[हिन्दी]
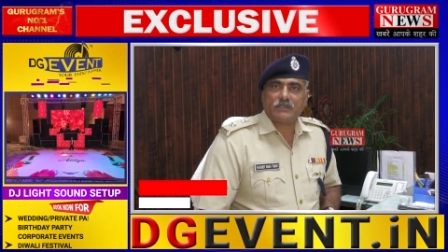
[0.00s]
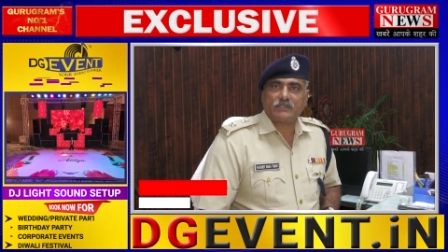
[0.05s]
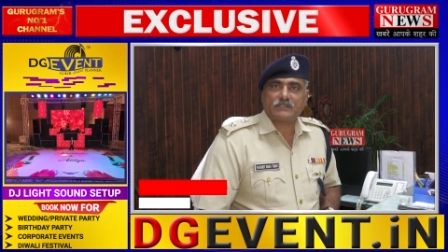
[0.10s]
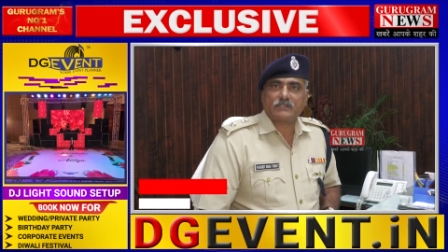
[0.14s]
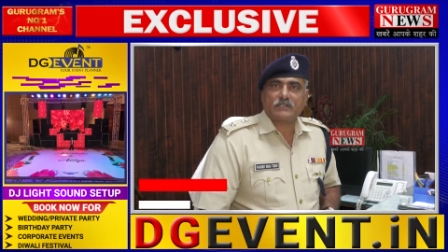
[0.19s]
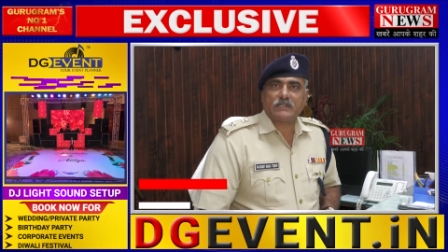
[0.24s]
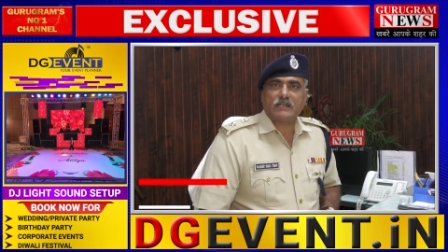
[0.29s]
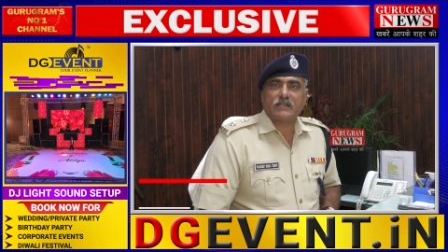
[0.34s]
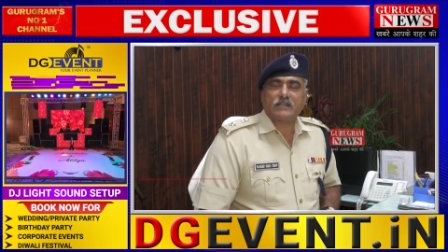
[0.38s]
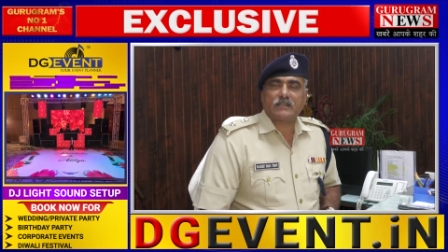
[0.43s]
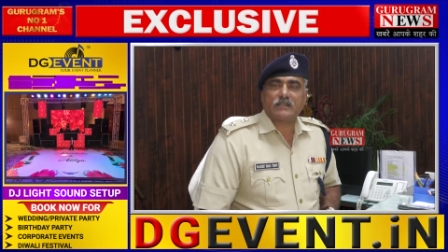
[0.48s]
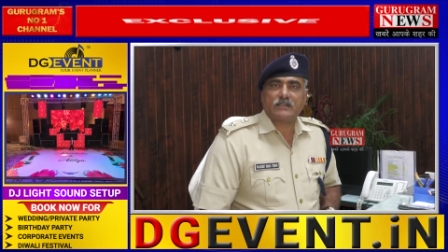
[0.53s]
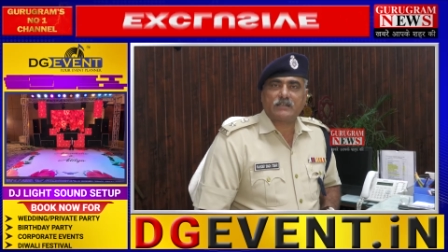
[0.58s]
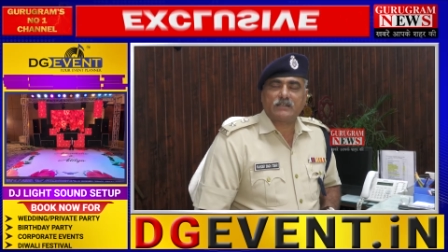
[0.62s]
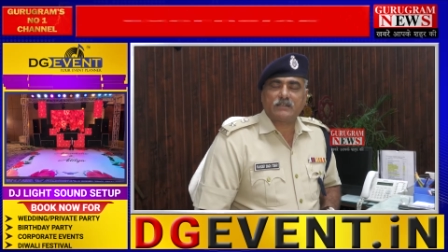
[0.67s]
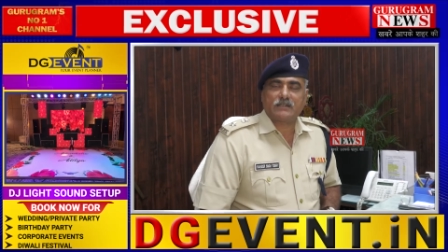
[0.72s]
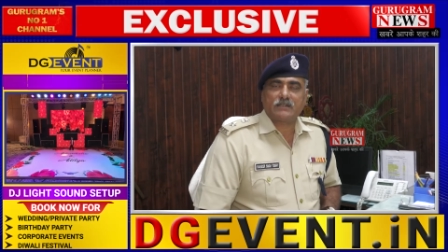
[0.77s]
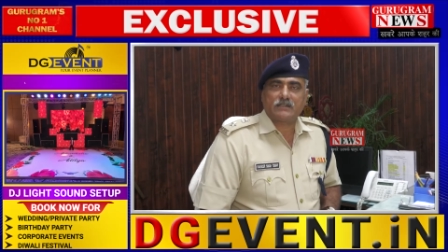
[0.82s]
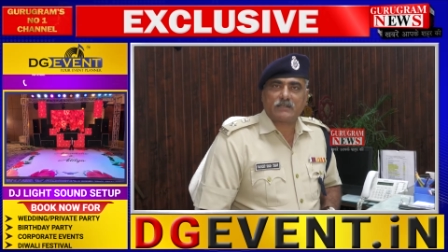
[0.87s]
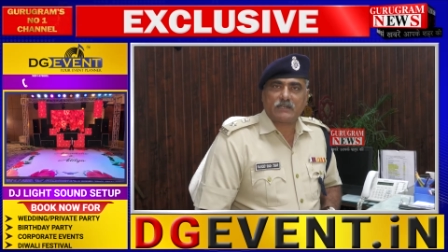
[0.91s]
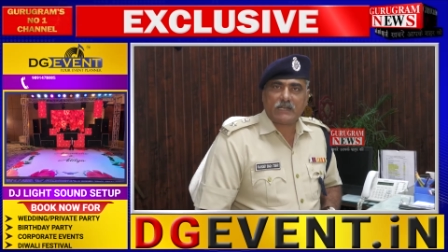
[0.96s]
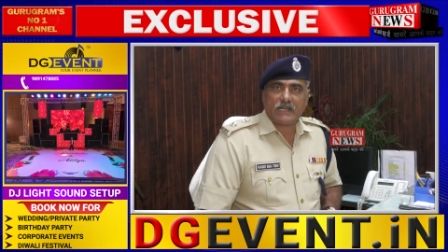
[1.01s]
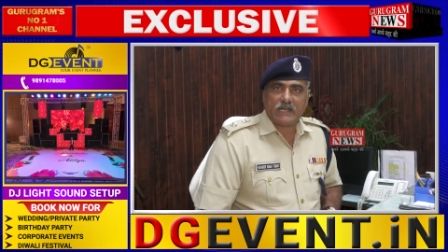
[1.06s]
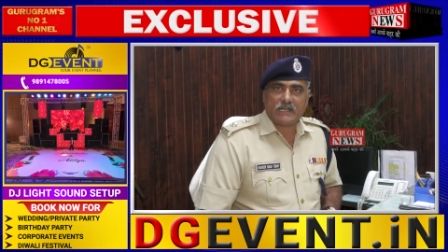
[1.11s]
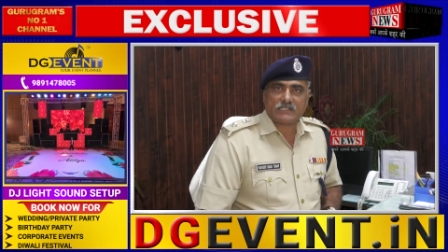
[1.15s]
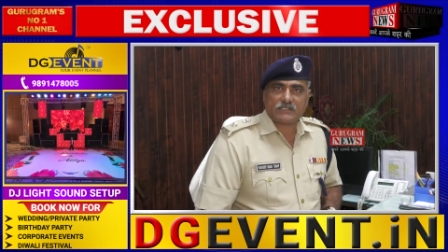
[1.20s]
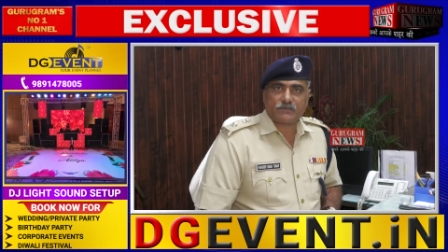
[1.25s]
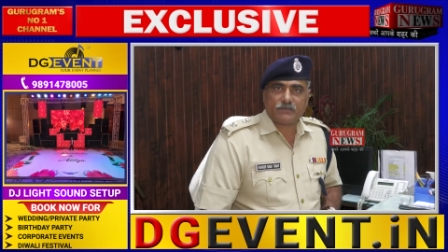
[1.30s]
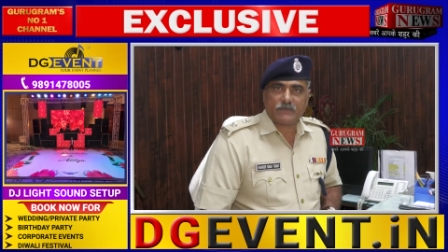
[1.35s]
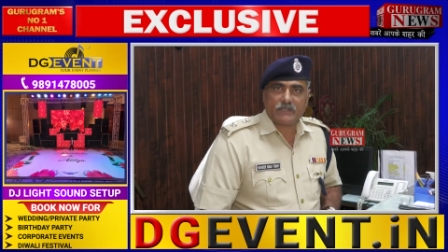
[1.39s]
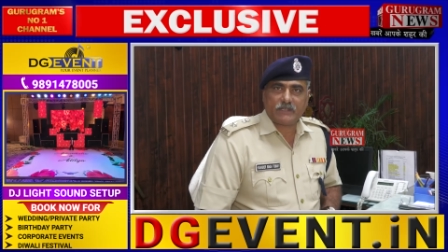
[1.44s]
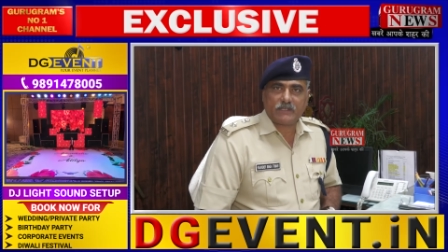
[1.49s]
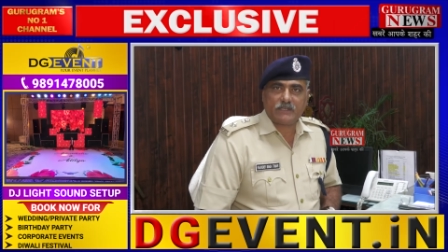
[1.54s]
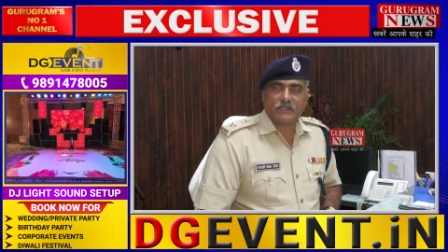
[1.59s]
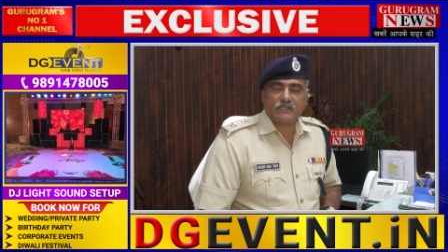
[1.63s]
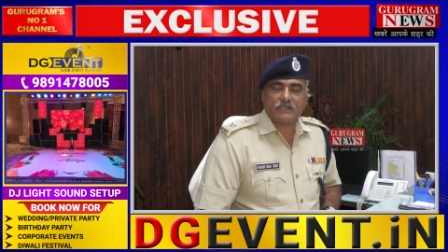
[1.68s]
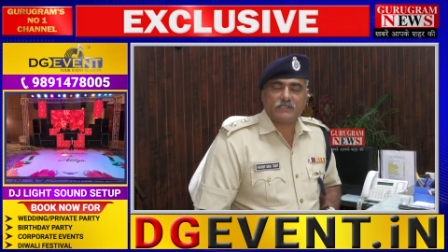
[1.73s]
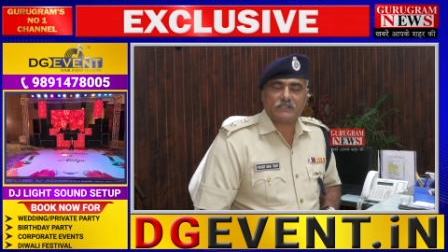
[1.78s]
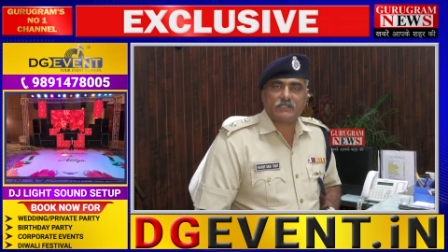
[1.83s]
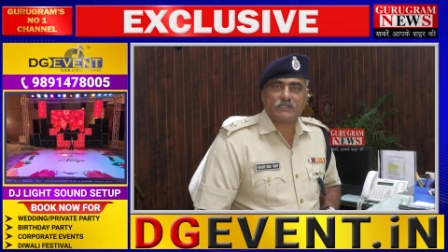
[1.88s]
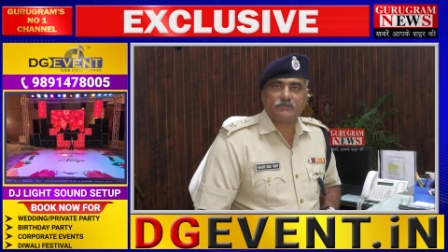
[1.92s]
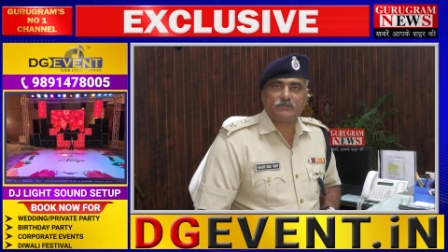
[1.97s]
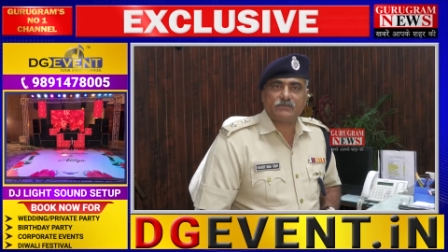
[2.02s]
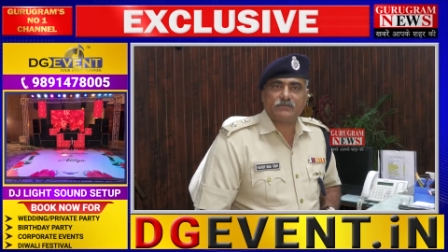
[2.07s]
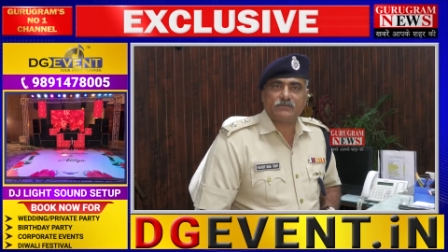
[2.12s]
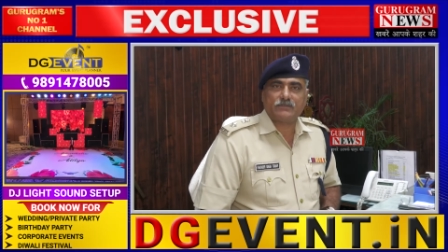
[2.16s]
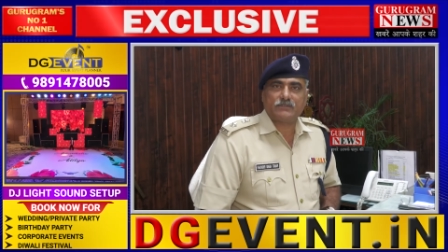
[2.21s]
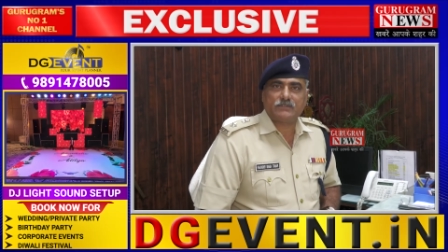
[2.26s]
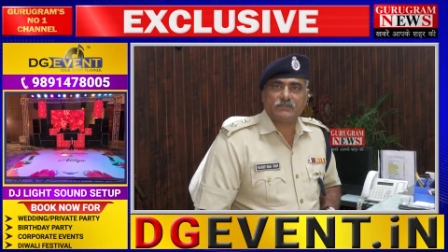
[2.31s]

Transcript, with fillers: इसका क्लास में ये सब